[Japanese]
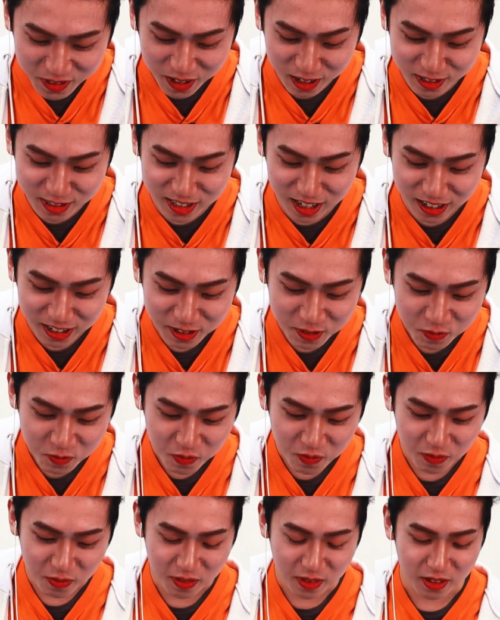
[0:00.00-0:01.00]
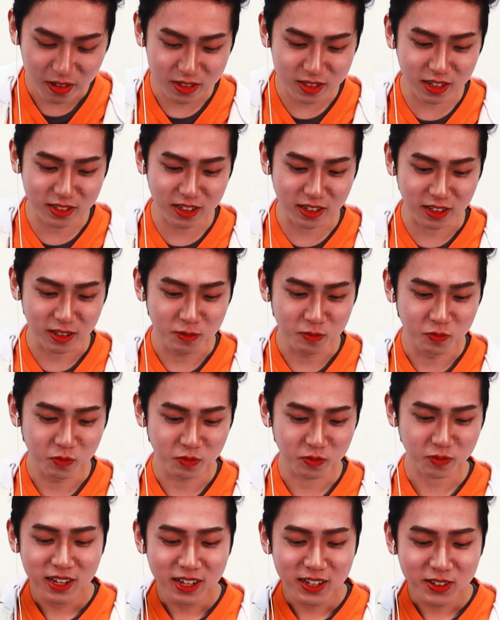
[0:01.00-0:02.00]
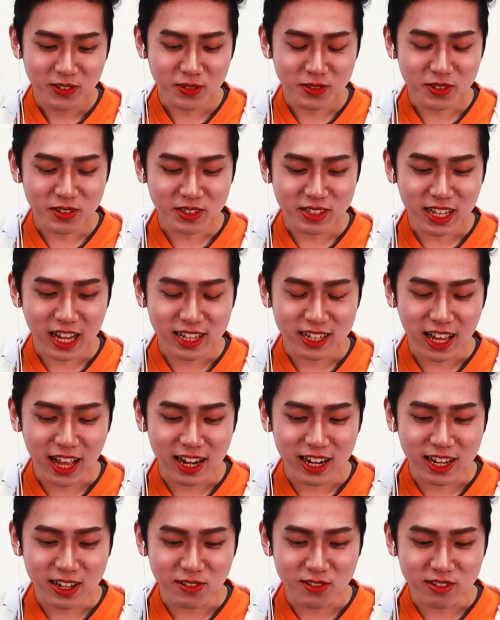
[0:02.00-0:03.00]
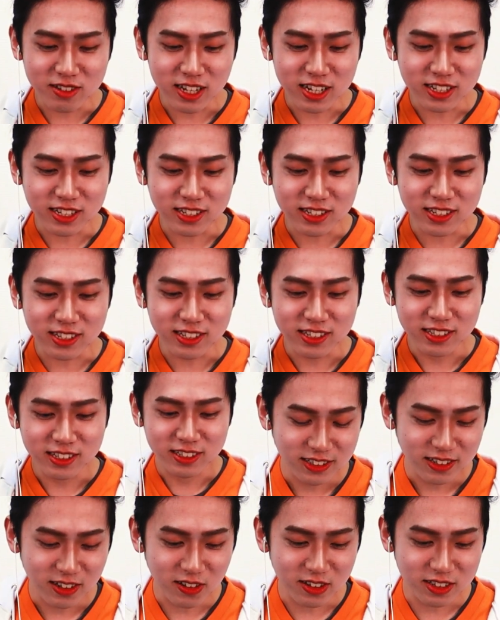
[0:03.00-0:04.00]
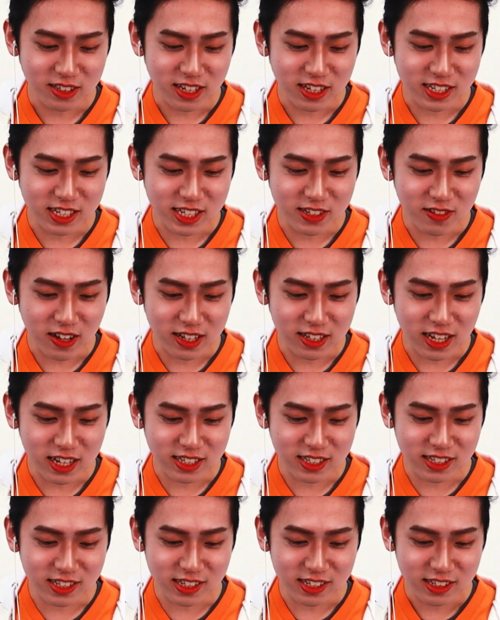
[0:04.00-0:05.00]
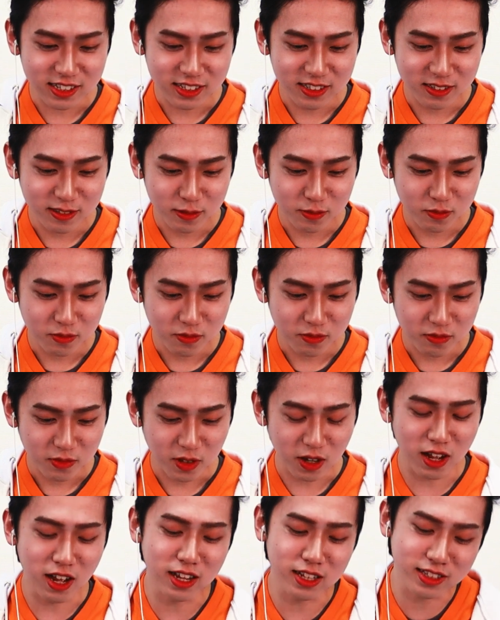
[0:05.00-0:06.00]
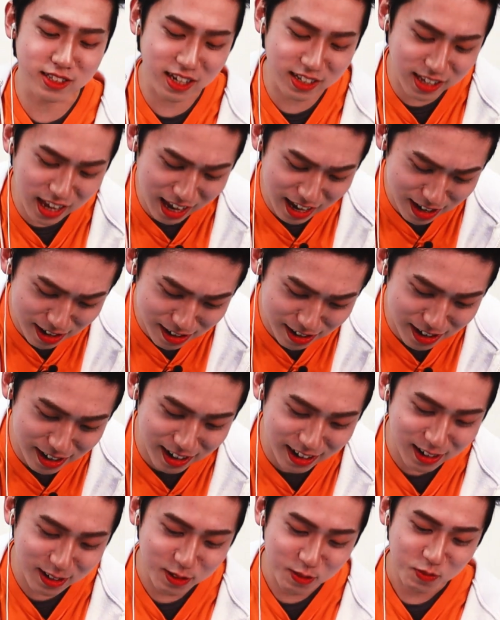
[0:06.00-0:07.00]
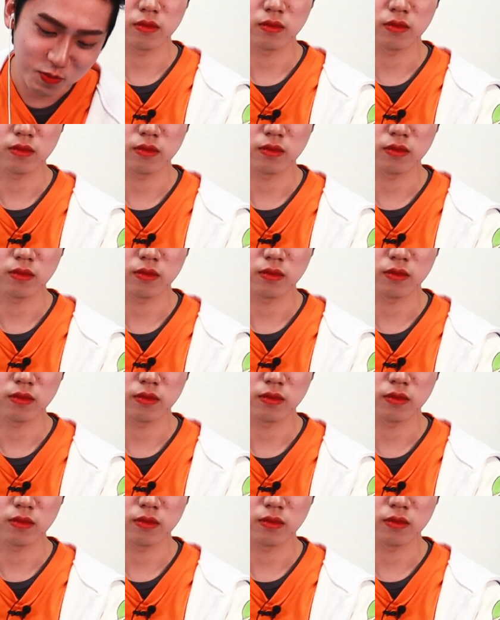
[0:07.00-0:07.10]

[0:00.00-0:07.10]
あったっ来た来た来た。ふぐたたらおです。こんにちはです。なんでだ